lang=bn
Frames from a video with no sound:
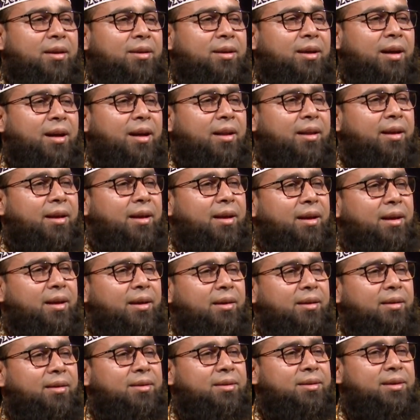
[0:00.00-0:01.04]
তারা দেখে
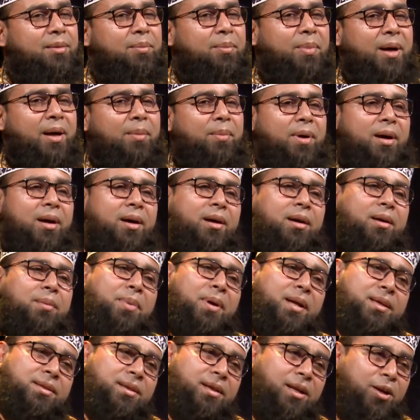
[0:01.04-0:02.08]
যে বা
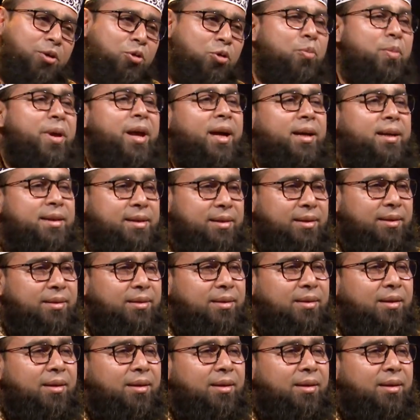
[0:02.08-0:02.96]
বাচ্চারা ঘুমিয়ে আছে